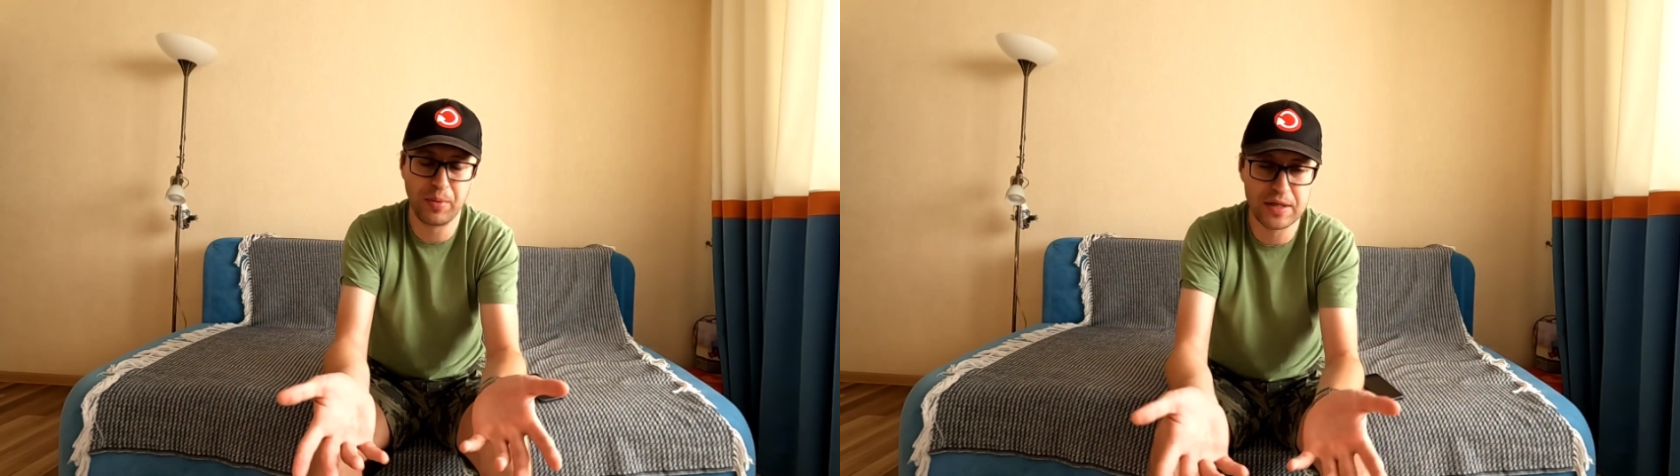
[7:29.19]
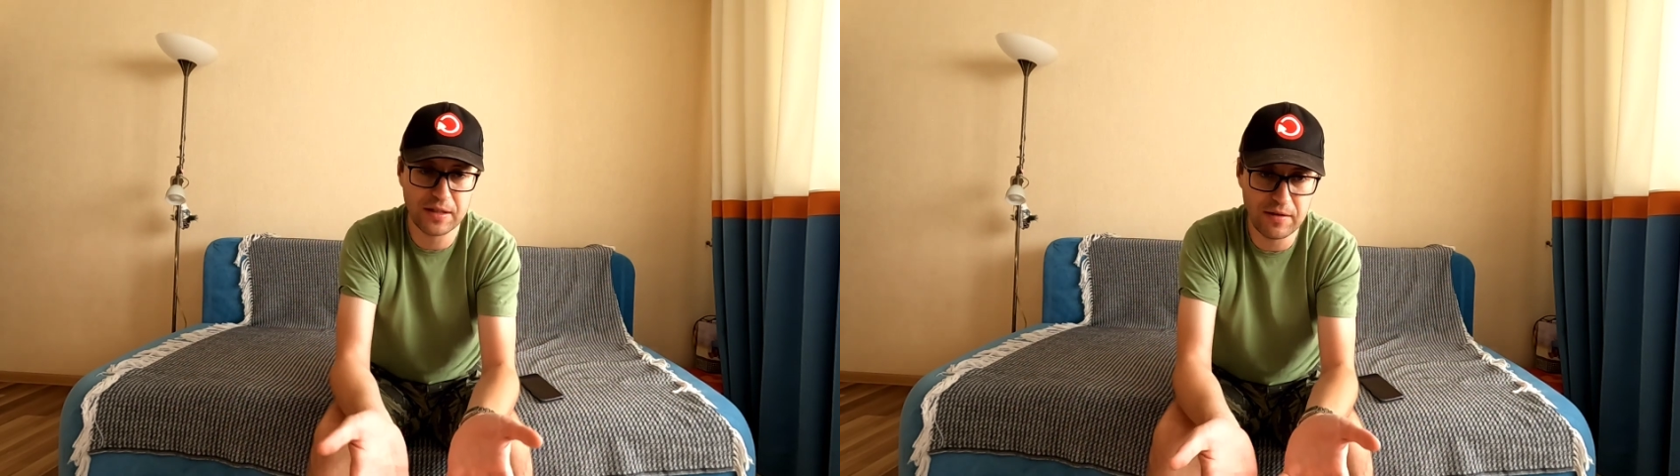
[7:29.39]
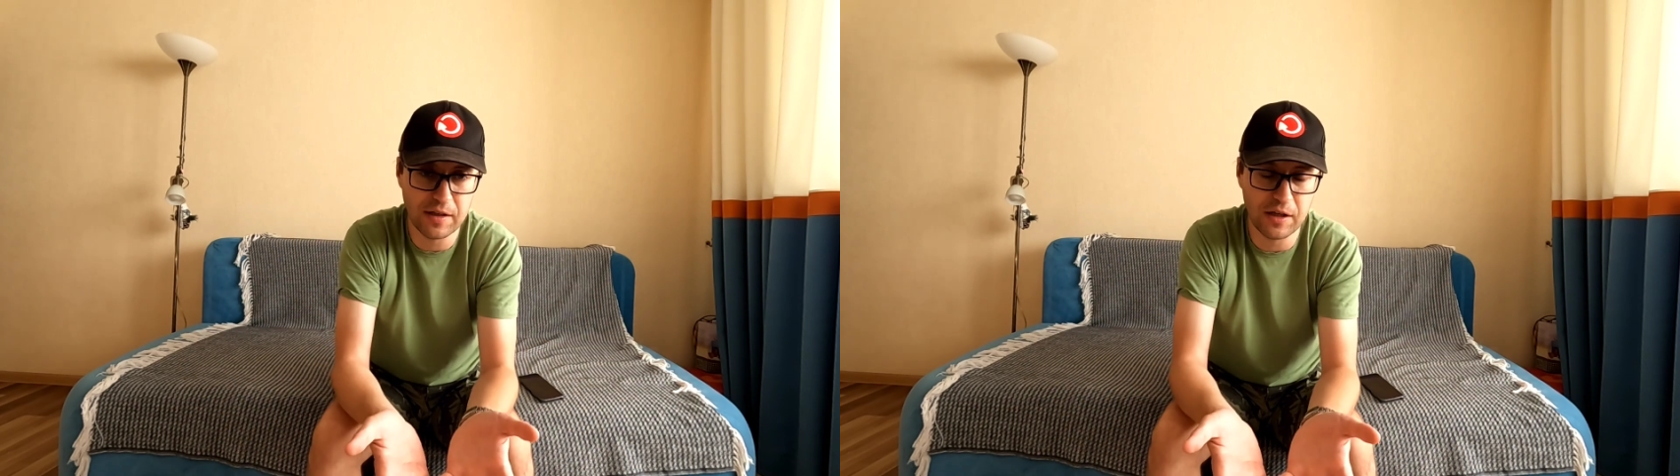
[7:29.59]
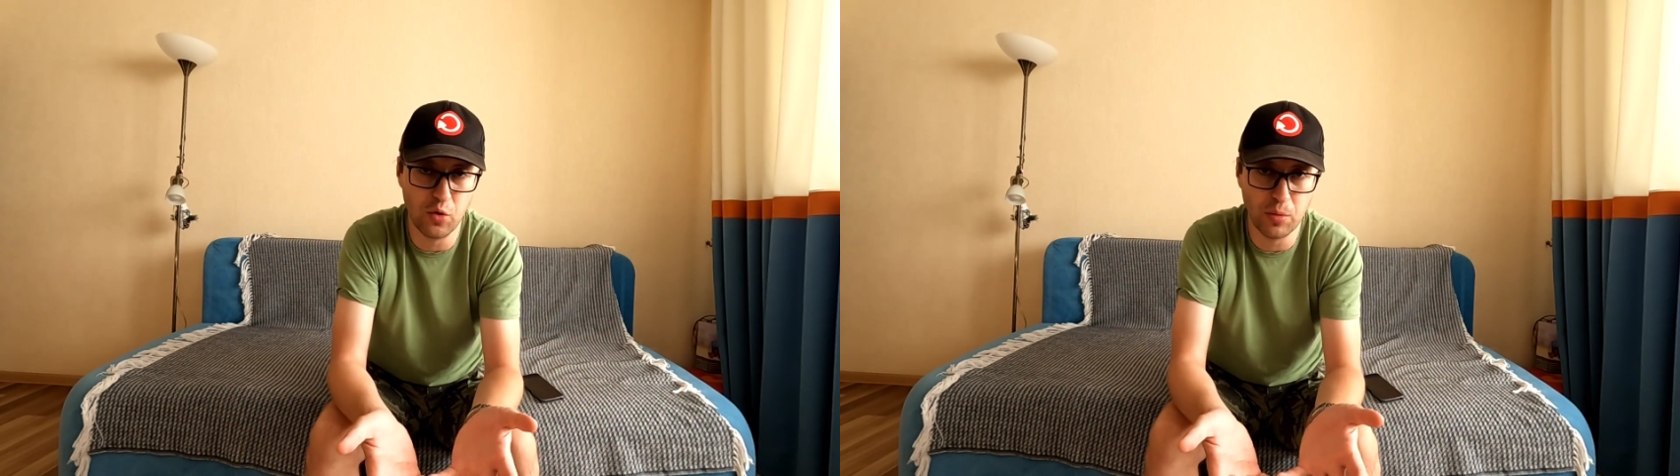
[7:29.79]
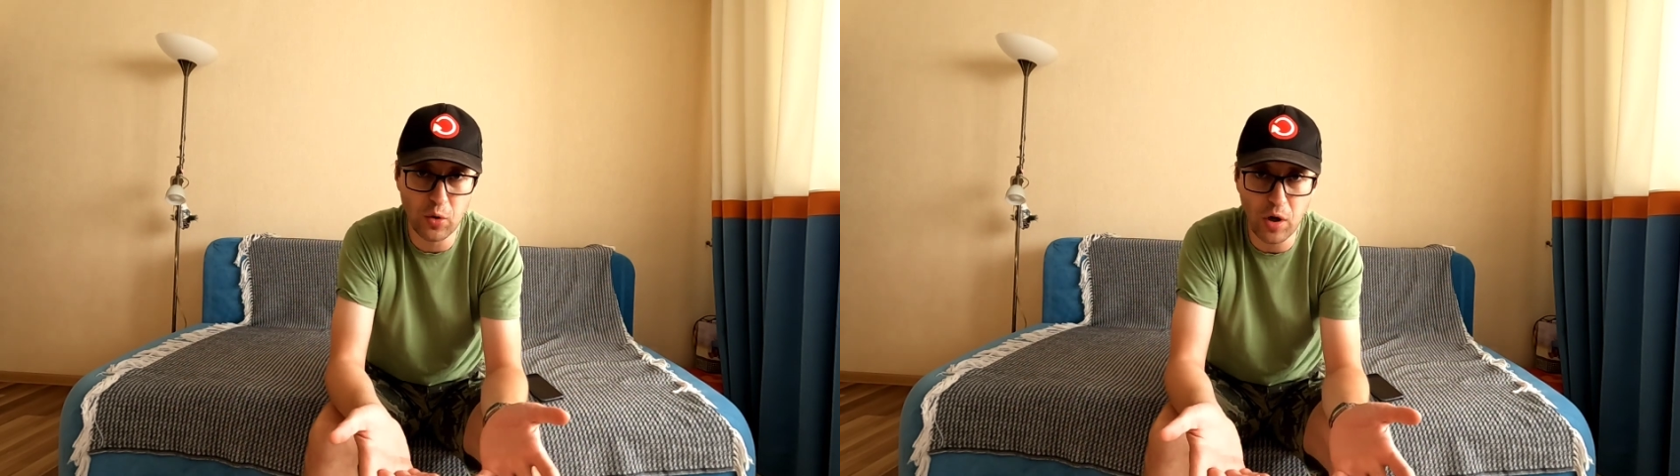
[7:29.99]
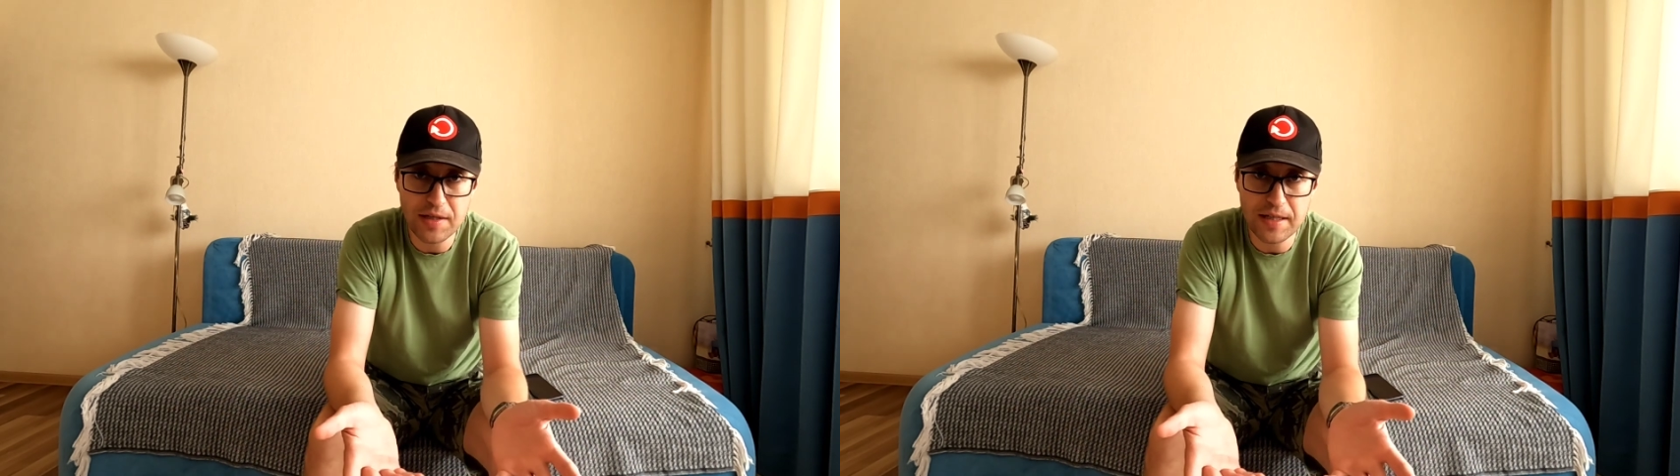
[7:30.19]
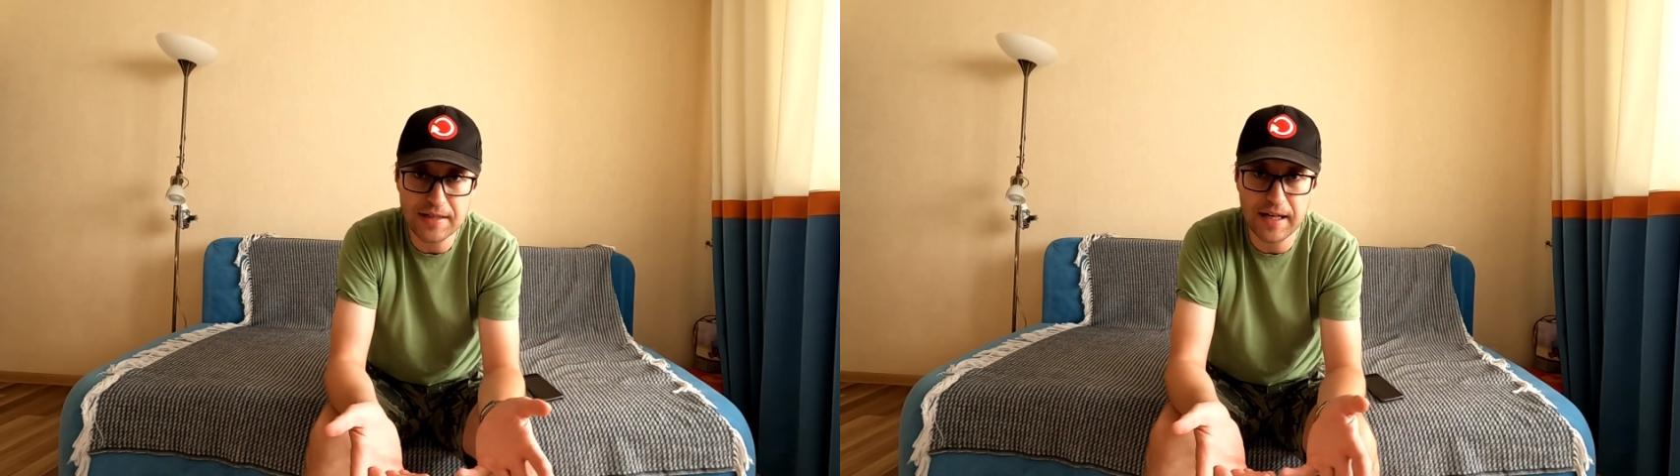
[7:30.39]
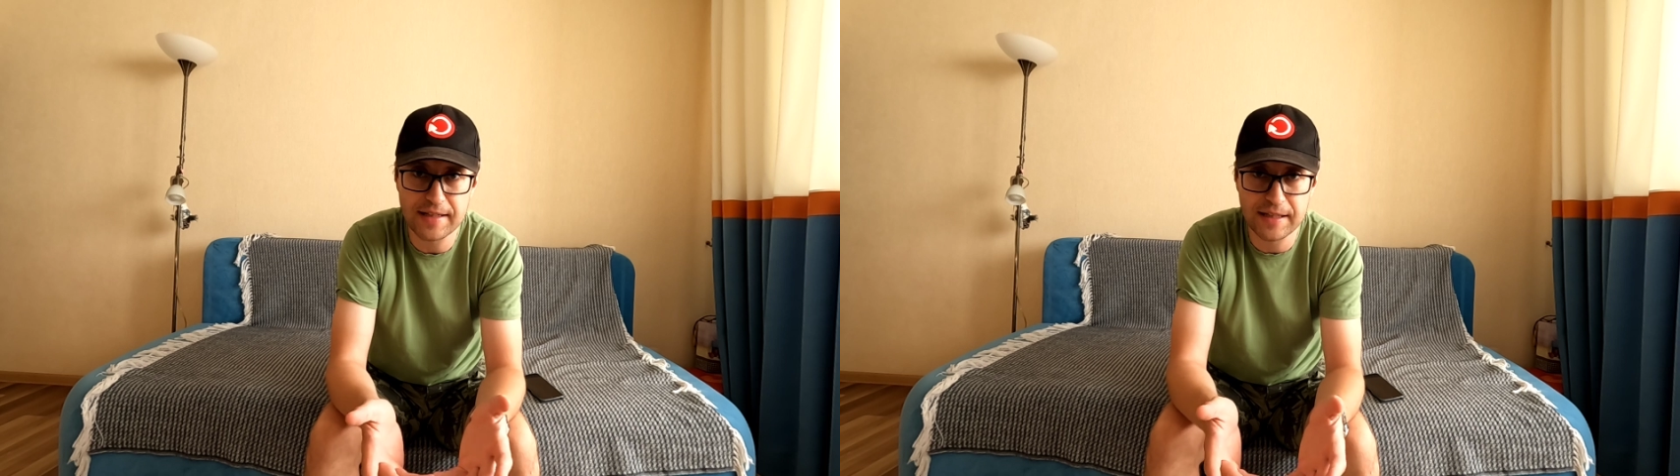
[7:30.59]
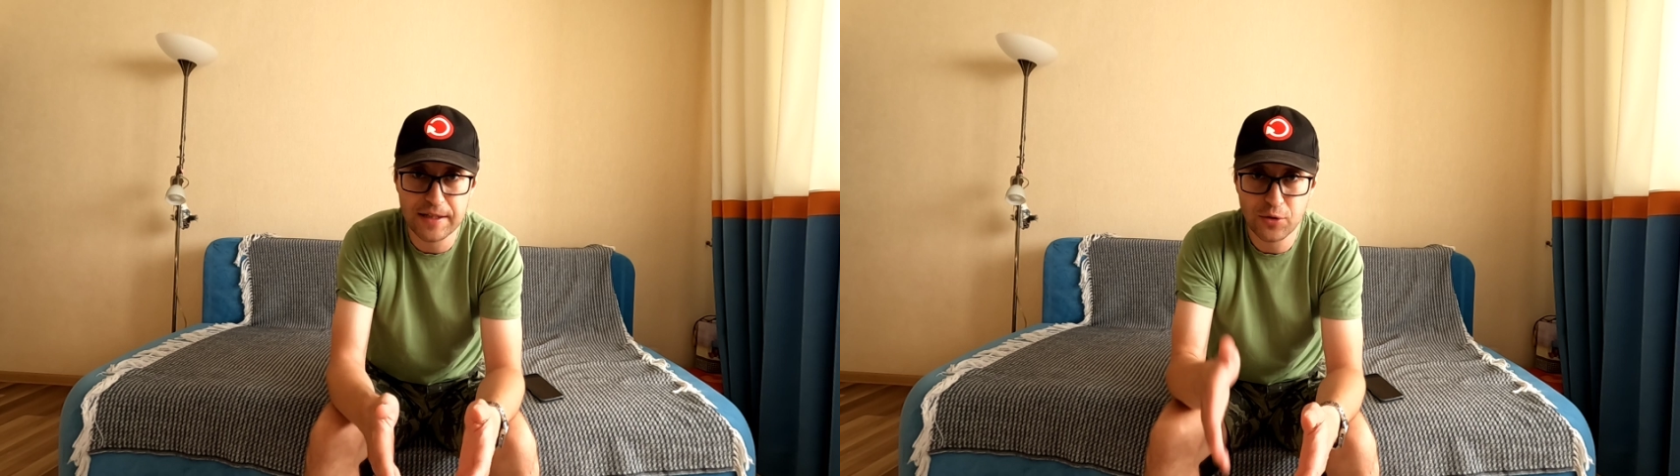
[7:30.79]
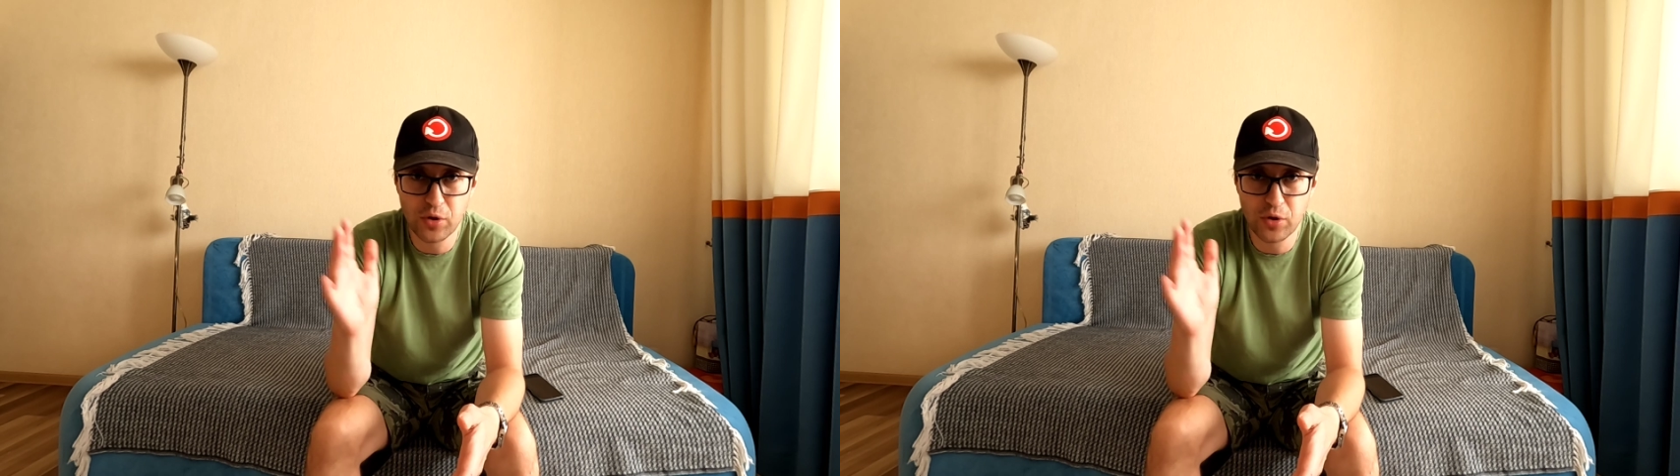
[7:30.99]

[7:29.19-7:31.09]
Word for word: представители Люминокса, кстати,